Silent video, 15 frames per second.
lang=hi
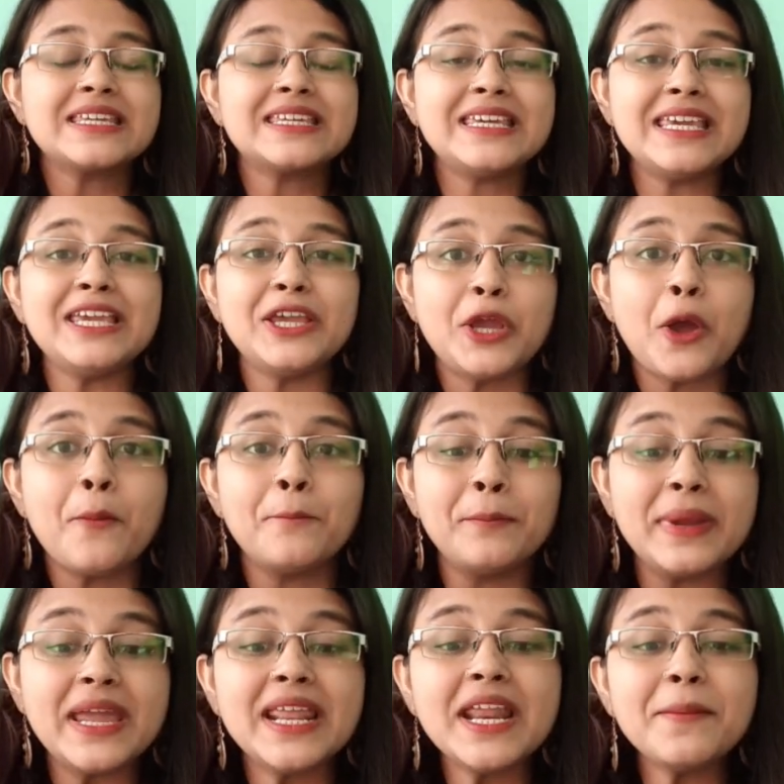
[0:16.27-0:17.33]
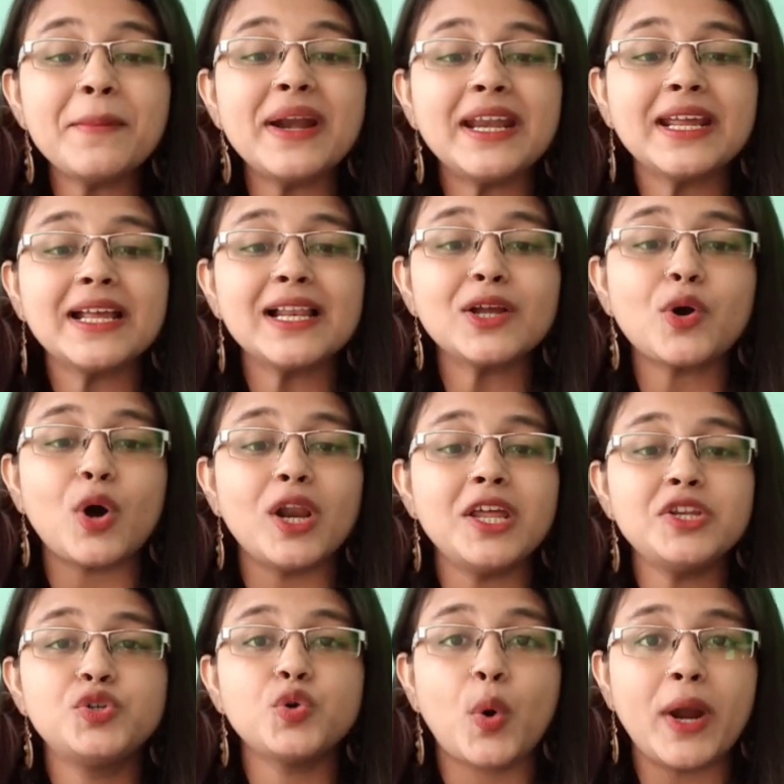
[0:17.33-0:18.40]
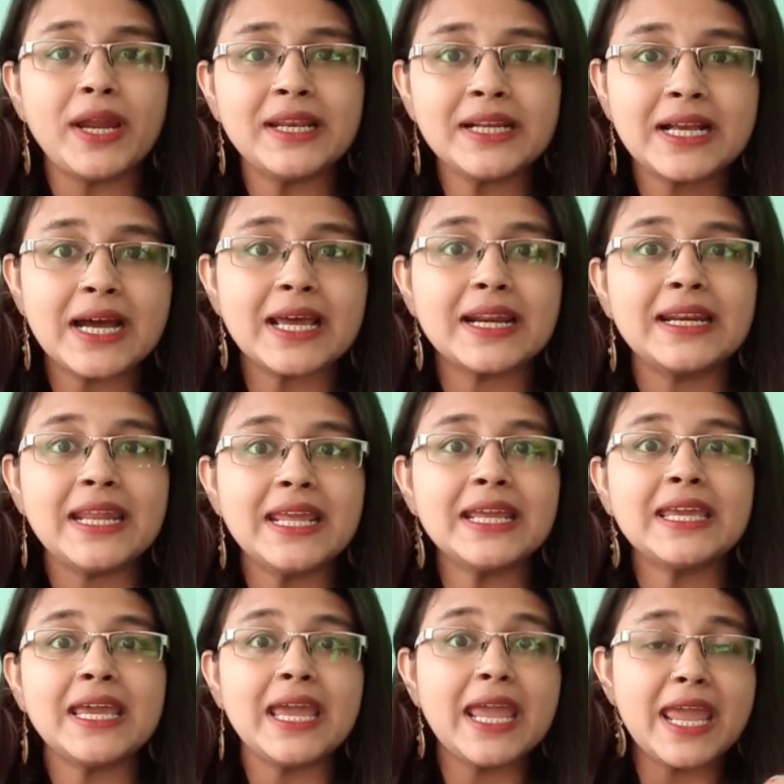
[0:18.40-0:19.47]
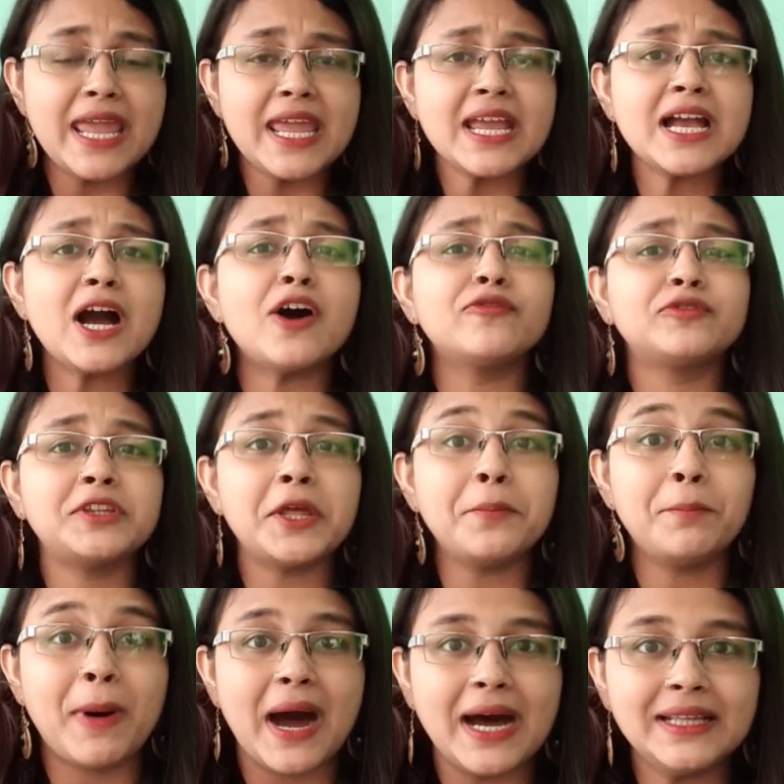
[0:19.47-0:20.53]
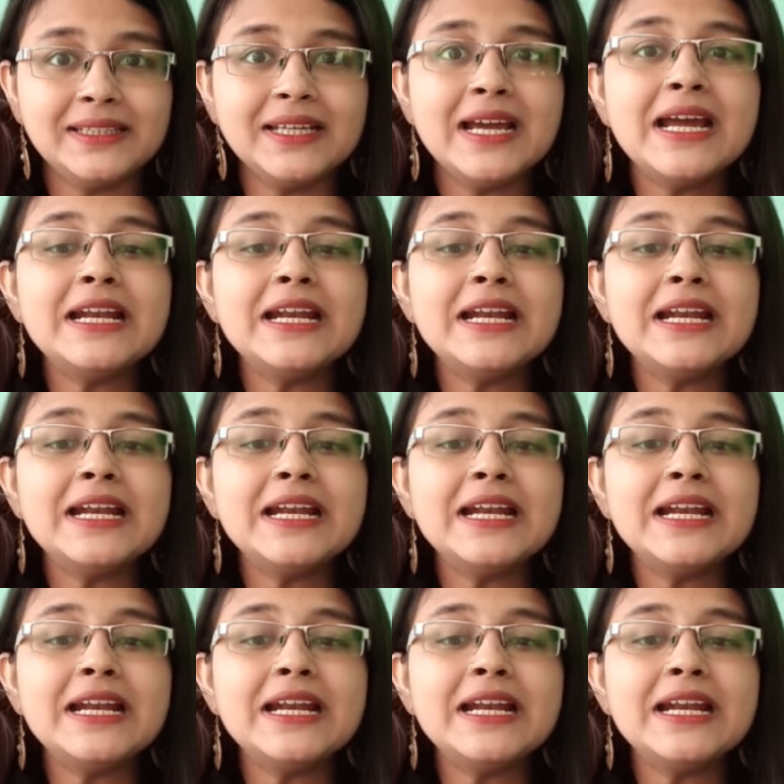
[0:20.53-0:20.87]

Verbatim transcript: कि मेरे मेडिकल कॉलेज ज्वाइन करने के एक हफ्ते बाद